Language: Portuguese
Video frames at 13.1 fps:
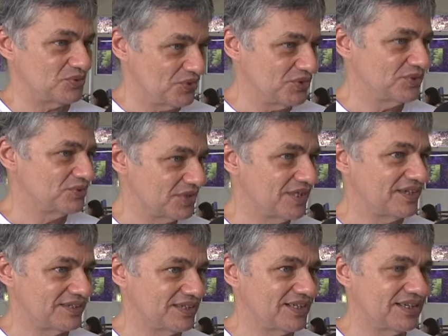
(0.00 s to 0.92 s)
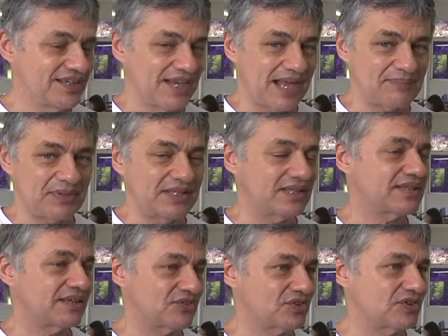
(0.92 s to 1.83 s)
Unidos, né? a
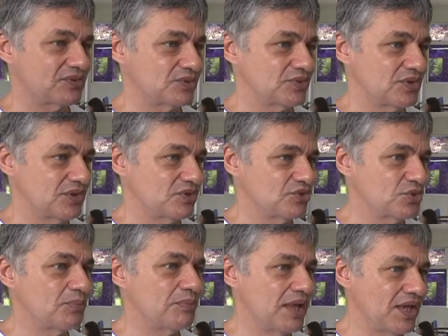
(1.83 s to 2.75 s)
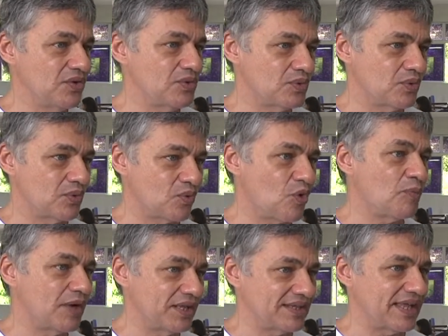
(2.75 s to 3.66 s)
penetração de um meio
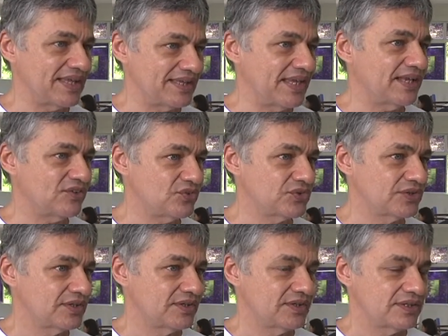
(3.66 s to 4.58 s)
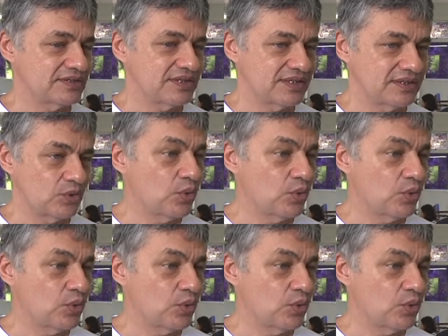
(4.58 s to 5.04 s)
como a internet, né?